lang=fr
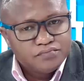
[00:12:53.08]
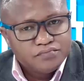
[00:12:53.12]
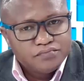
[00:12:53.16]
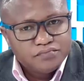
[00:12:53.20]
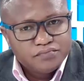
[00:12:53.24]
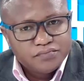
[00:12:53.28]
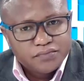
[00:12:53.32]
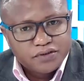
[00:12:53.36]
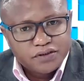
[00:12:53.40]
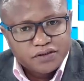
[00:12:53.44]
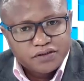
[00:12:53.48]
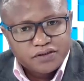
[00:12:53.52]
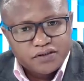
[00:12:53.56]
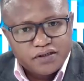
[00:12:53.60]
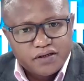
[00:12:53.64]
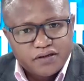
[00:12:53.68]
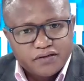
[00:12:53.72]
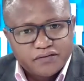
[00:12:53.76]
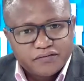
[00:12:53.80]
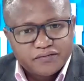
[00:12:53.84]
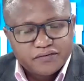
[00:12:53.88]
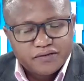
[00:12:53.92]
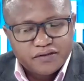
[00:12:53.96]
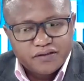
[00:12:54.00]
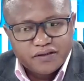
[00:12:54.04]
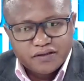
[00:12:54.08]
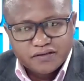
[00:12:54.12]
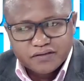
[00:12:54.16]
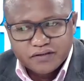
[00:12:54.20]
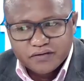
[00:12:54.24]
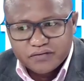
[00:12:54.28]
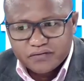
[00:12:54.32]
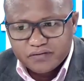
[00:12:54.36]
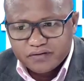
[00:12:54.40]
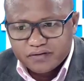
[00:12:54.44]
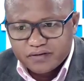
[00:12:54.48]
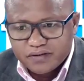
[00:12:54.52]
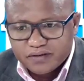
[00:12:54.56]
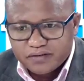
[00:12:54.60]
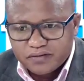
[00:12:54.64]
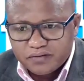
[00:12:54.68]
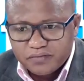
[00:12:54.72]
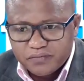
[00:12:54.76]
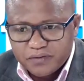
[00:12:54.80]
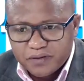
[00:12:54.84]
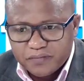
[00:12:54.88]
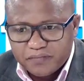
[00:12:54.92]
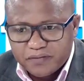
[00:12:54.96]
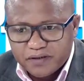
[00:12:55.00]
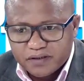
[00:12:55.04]
C'est cela, on est dans un contexte
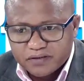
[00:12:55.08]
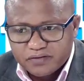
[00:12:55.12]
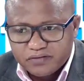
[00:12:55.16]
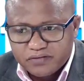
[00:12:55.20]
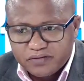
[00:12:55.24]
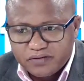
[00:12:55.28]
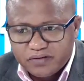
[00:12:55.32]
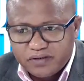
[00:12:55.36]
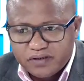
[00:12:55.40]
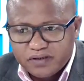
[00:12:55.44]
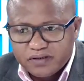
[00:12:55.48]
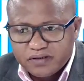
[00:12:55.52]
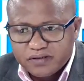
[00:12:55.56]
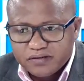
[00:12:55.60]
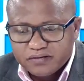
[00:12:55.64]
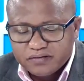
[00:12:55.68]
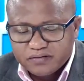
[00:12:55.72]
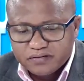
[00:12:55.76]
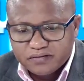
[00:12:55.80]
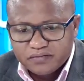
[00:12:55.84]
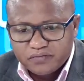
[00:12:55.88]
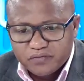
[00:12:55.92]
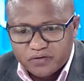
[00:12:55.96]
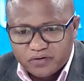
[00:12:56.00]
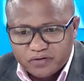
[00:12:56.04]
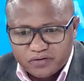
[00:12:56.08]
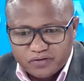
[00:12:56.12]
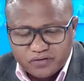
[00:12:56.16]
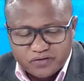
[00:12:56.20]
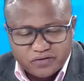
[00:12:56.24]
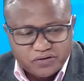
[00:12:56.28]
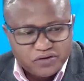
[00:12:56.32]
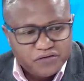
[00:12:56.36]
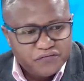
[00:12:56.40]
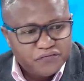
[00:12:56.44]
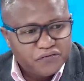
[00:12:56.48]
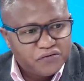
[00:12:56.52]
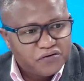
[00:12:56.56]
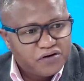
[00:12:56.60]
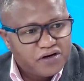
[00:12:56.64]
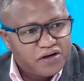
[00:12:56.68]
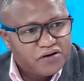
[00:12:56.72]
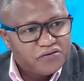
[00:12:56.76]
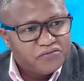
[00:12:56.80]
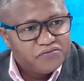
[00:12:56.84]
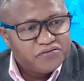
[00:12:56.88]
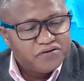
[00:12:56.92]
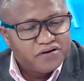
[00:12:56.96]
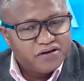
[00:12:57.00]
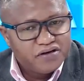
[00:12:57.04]
bien particulier. Bon, le CV, on l'a
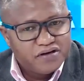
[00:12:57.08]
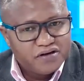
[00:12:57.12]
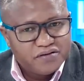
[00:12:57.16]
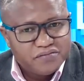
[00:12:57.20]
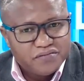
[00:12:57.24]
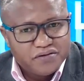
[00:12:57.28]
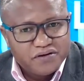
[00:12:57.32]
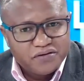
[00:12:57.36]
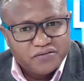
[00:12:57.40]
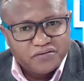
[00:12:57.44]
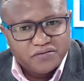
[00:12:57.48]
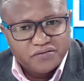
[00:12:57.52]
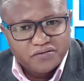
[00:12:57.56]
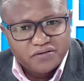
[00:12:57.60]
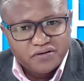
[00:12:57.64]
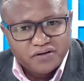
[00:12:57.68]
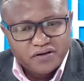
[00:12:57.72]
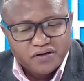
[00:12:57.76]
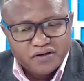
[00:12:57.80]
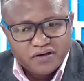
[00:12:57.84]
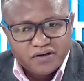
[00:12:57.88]
lu, hein, il est bien long.